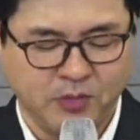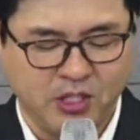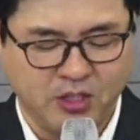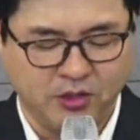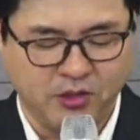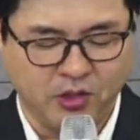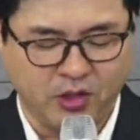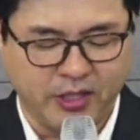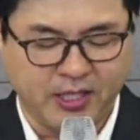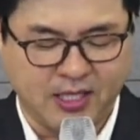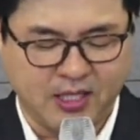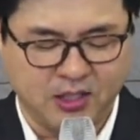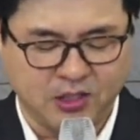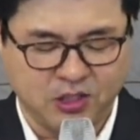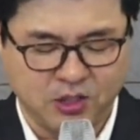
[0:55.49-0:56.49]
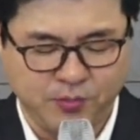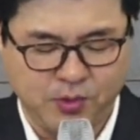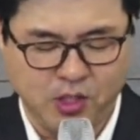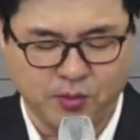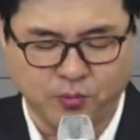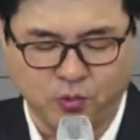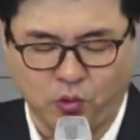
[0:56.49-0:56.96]
이는 너희가 흠이
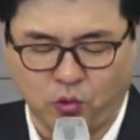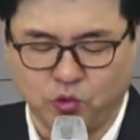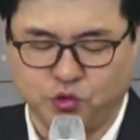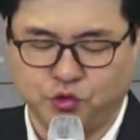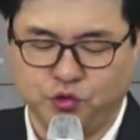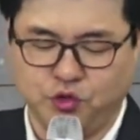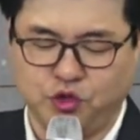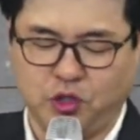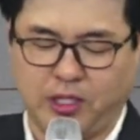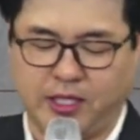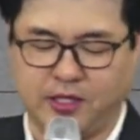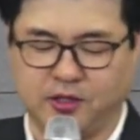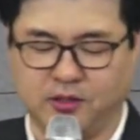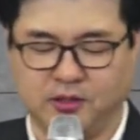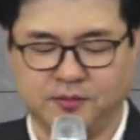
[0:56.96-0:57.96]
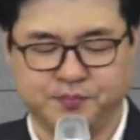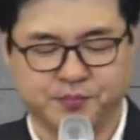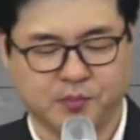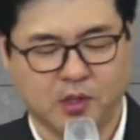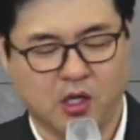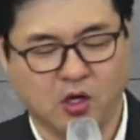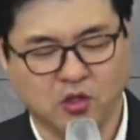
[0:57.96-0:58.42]
없고 순전하여
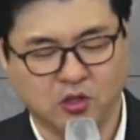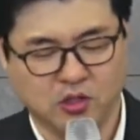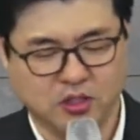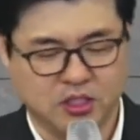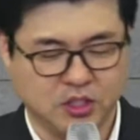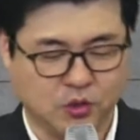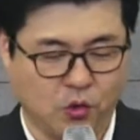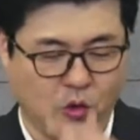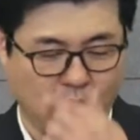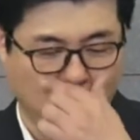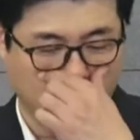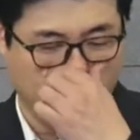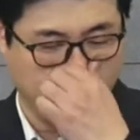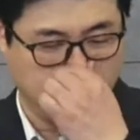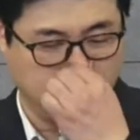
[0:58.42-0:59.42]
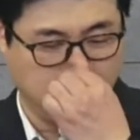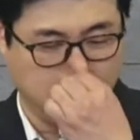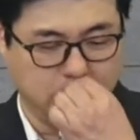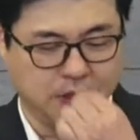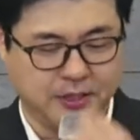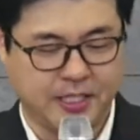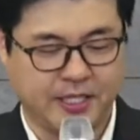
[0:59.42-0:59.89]
어그러지고
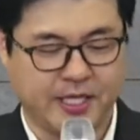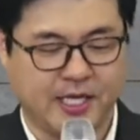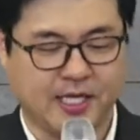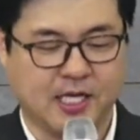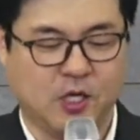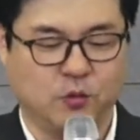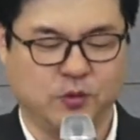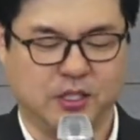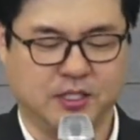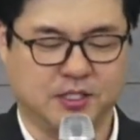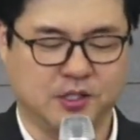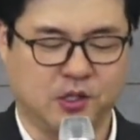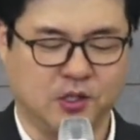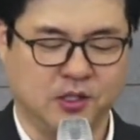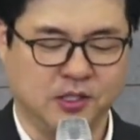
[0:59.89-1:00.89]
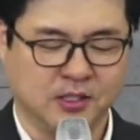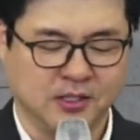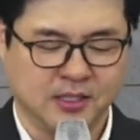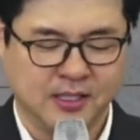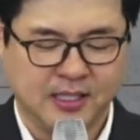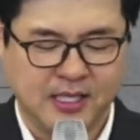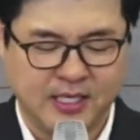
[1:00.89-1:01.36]
거스르는 세대 가운데서
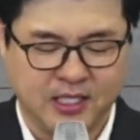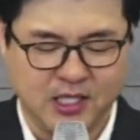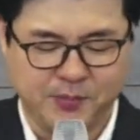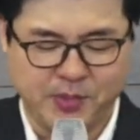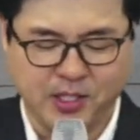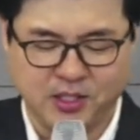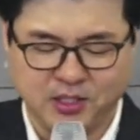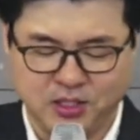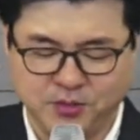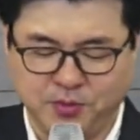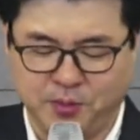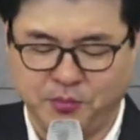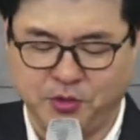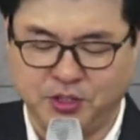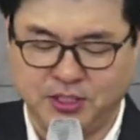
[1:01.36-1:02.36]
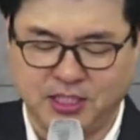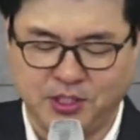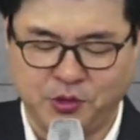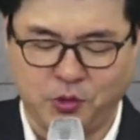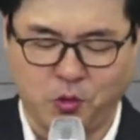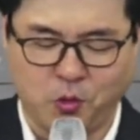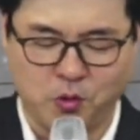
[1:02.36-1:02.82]
하나님의 흠 없는
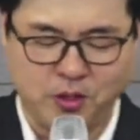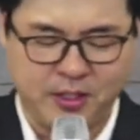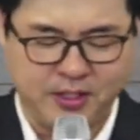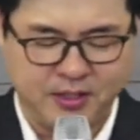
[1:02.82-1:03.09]
자녀로